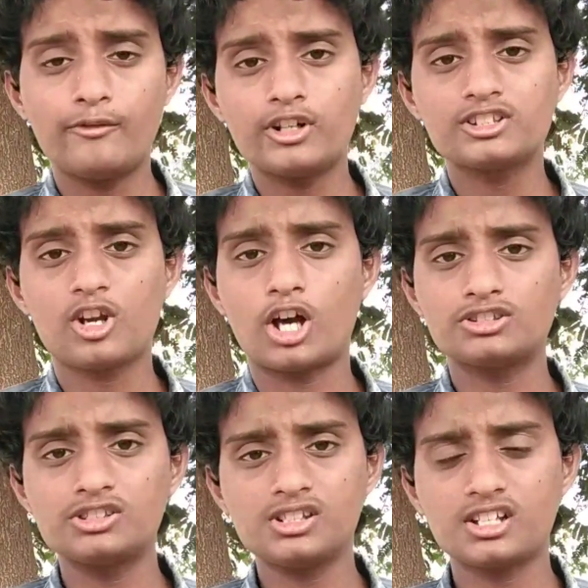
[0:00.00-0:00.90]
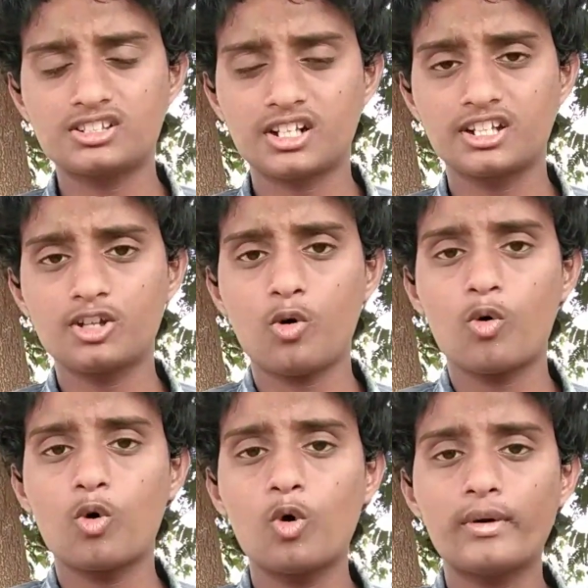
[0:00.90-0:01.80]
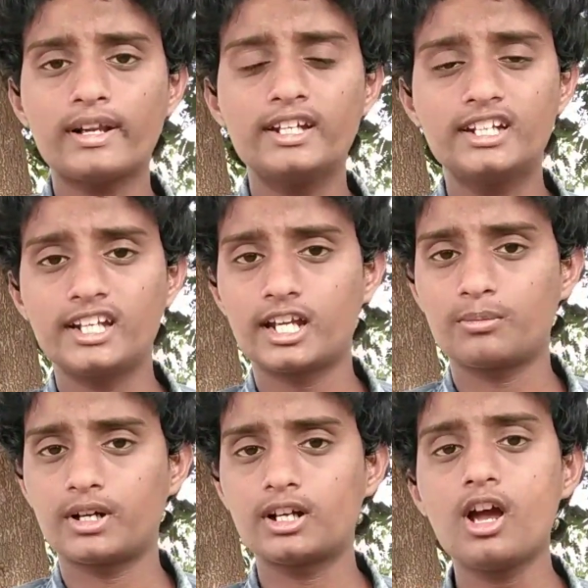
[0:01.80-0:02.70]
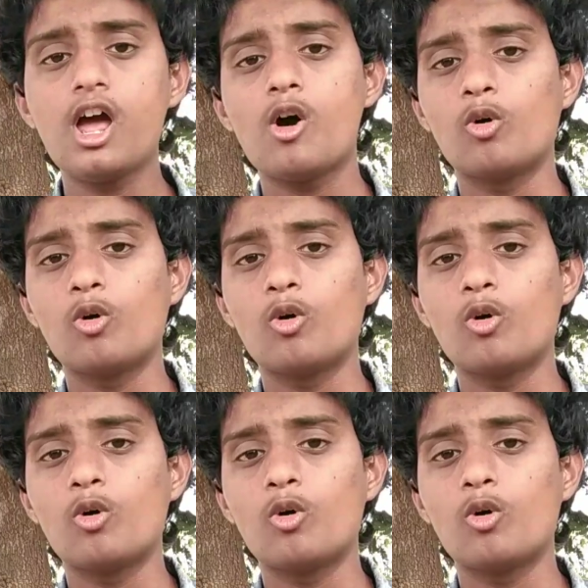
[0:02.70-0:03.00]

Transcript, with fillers: అండ్ ఫ్రెండ్స్ లాస్ట్ రీజన్ వచ్చేసరికి అయితే ఓవర్ హీటింగ్ అనమాట